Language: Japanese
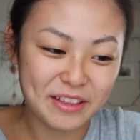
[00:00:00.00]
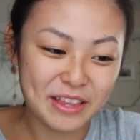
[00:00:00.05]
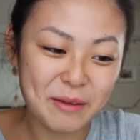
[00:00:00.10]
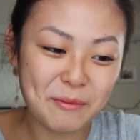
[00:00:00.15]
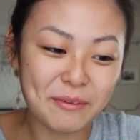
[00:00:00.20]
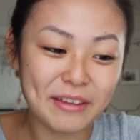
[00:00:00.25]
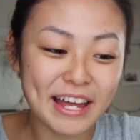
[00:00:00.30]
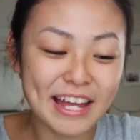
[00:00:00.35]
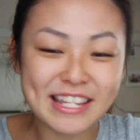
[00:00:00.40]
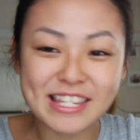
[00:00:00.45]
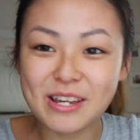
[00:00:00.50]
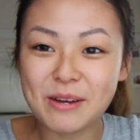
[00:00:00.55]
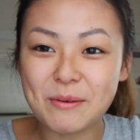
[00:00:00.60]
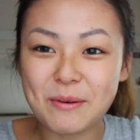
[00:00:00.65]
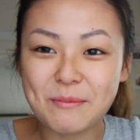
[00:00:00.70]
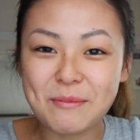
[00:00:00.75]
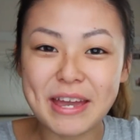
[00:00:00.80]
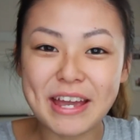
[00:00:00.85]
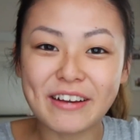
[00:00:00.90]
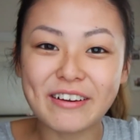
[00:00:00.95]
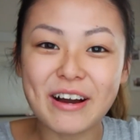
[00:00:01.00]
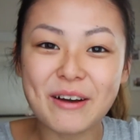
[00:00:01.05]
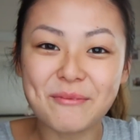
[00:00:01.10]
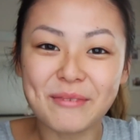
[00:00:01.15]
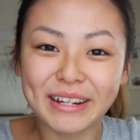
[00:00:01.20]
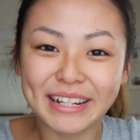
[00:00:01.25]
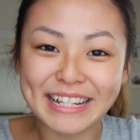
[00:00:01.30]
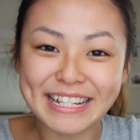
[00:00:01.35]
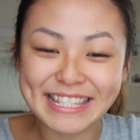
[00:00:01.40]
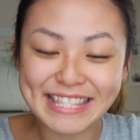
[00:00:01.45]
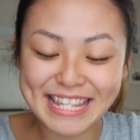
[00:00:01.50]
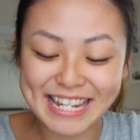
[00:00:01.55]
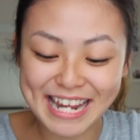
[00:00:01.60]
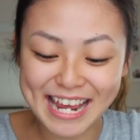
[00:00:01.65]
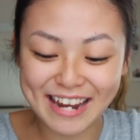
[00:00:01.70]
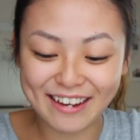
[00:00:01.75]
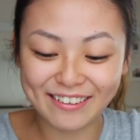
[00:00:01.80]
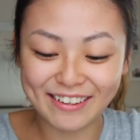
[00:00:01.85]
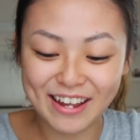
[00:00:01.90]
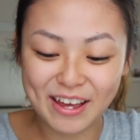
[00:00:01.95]
でも大丈夫メイクはまだして
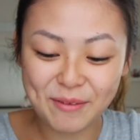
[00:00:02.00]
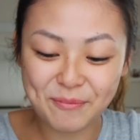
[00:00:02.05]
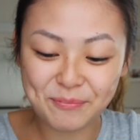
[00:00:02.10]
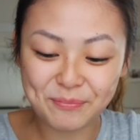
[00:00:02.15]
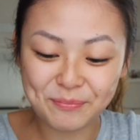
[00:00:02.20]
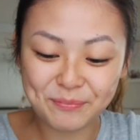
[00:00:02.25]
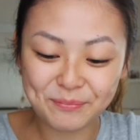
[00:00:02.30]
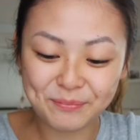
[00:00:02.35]
ないのではい